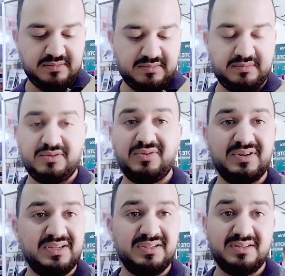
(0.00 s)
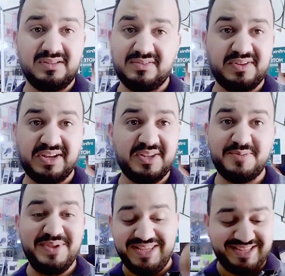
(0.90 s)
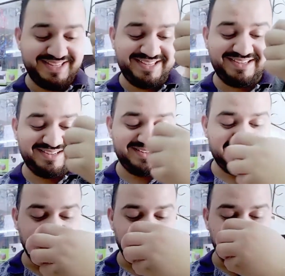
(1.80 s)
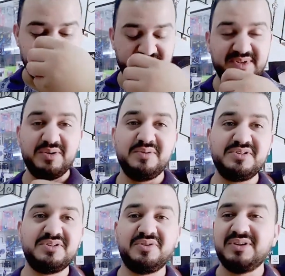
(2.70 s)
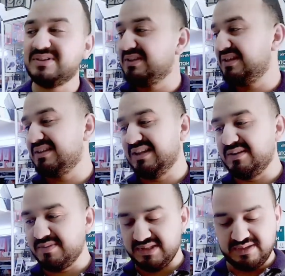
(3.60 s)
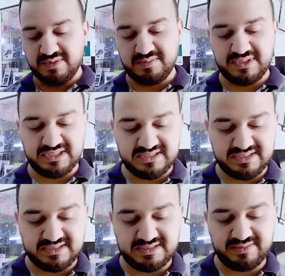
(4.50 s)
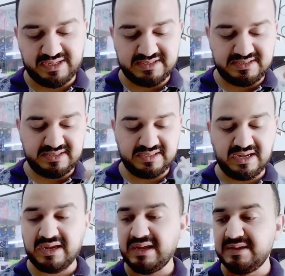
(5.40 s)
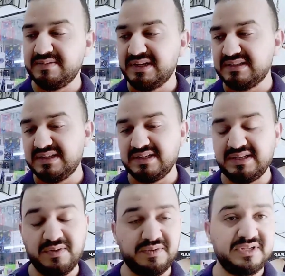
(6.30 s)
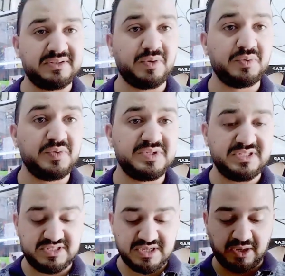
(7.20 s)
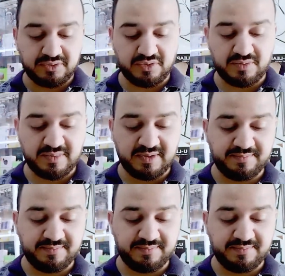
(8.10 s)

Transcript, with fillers: دونك فرق كبير زعما ولاو تيديرو هاد اللعيبه هادي ما بلاص حيت غالبا هاد النوع ديال الطوندوزات تياخدوهم